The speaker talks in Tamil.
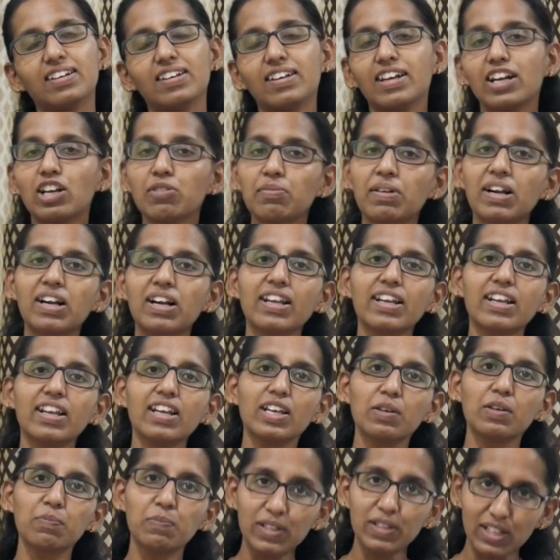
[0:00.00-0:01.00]
நெட்
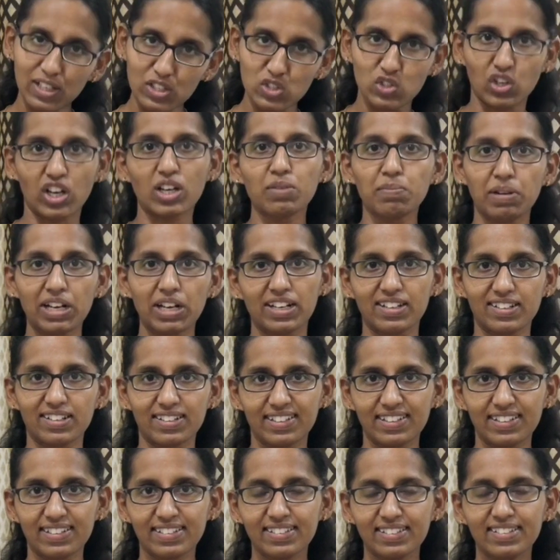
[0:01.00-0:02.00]
மார்க்கெட்டிங்கில் இப்போ தான் ஜாயின்
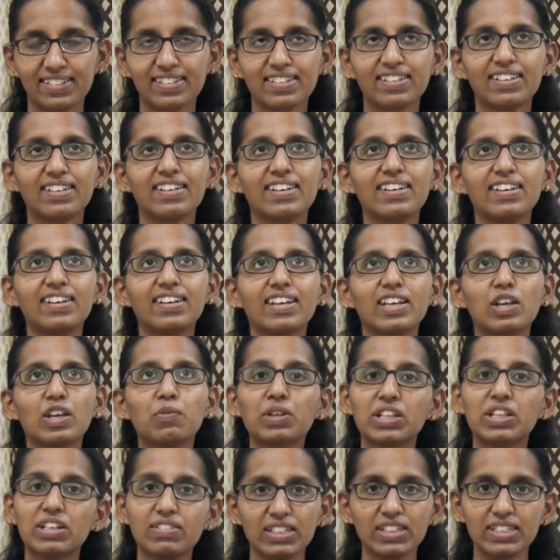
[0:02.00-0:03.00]
பண்ணியிருக்காங்க
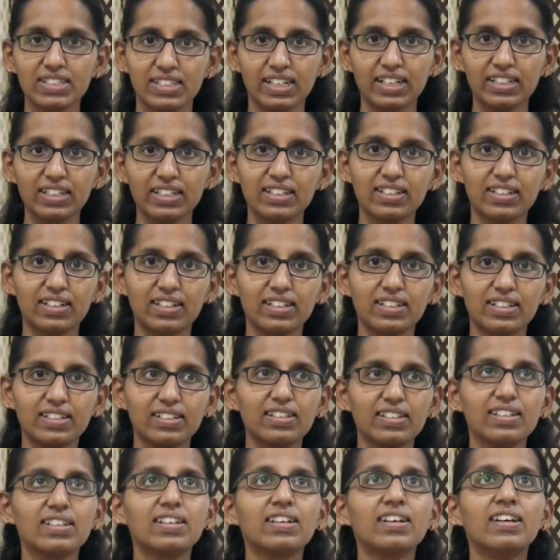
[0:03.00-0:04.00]
இப்போ தான் வந்து சேர்ந்துருக்காங்க
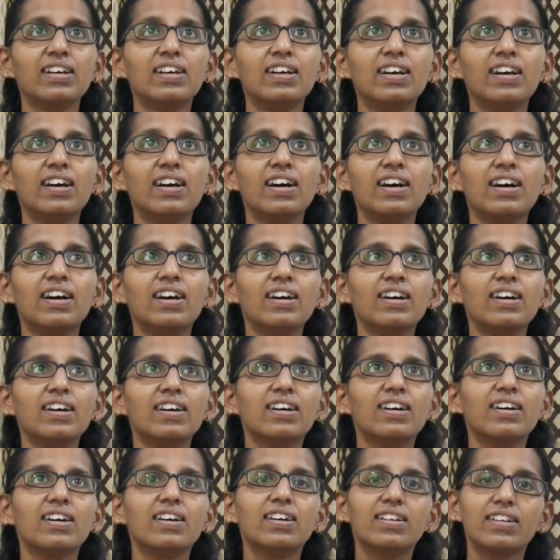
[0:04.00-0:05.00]

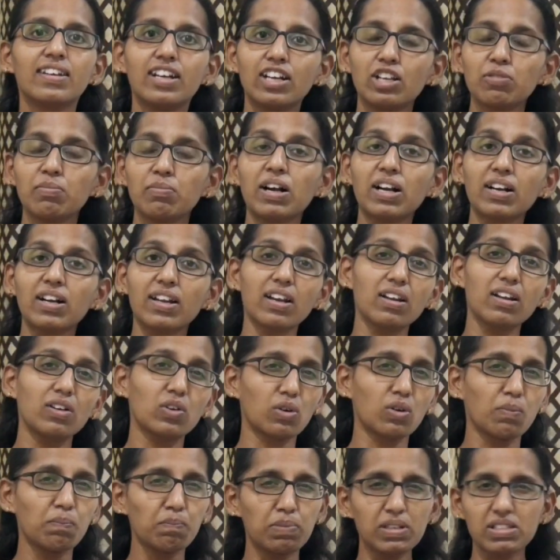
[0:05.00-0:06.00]
நெட்
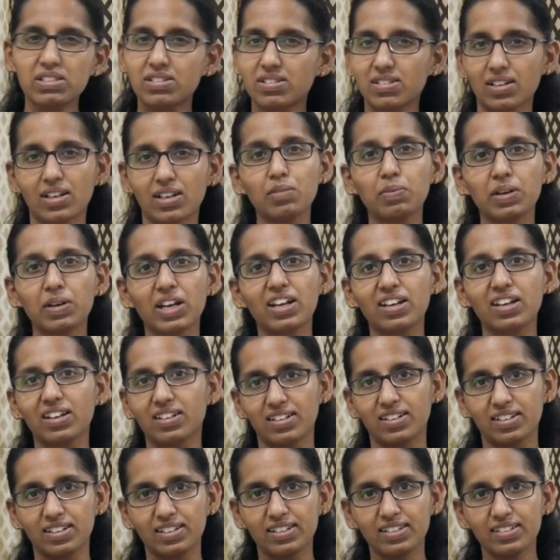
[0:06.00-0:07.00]
மார்க்கெட்டிங்கில் ரொம்ப ஸ்ட்ரகிள் பண்ணிட்டு
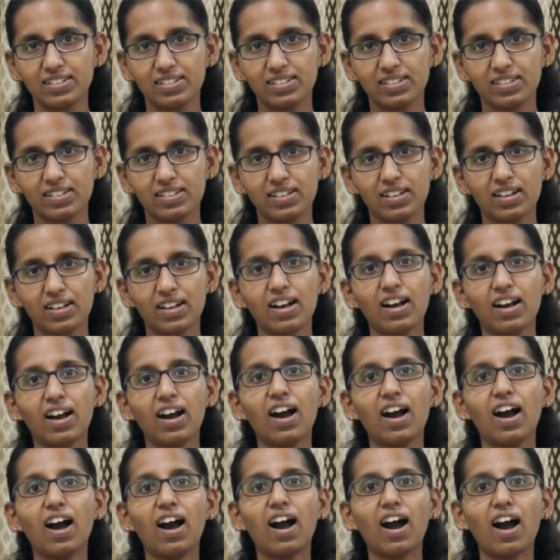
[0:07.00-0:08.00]
இருக்காங்க
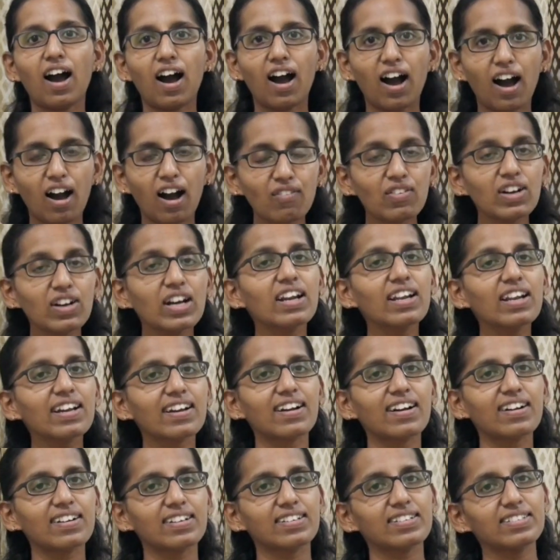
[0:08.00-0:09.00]

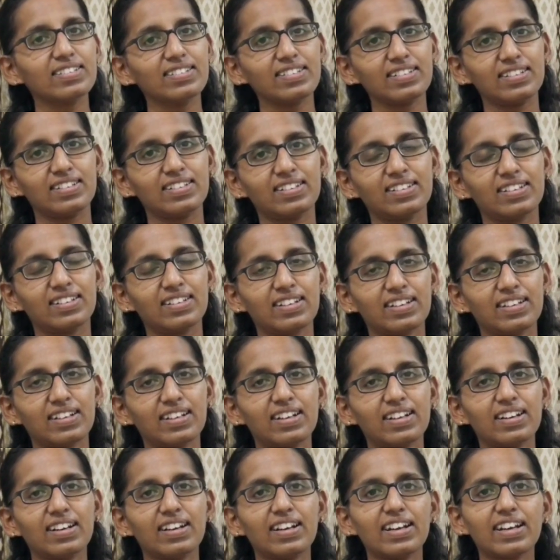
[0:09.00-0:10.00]
அவங்களுக்காக
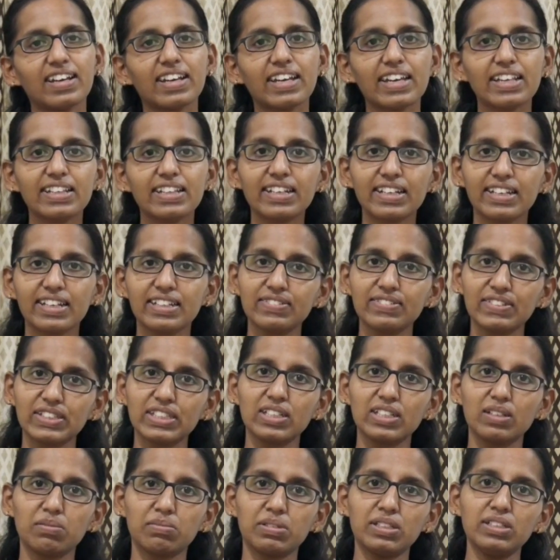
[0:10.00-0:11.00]
இந்த இது
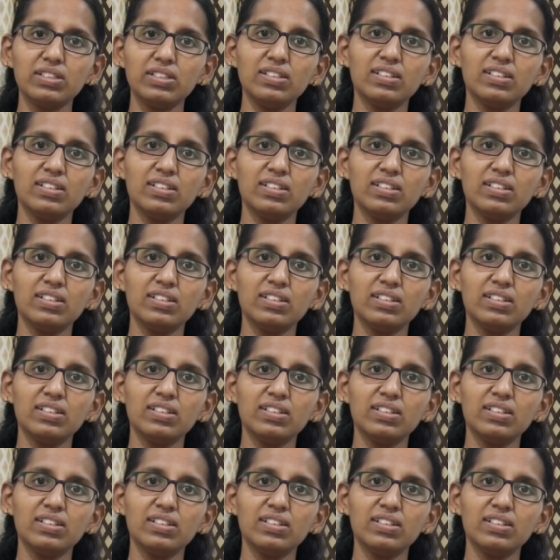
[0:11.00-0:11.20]
வந்து நம்ம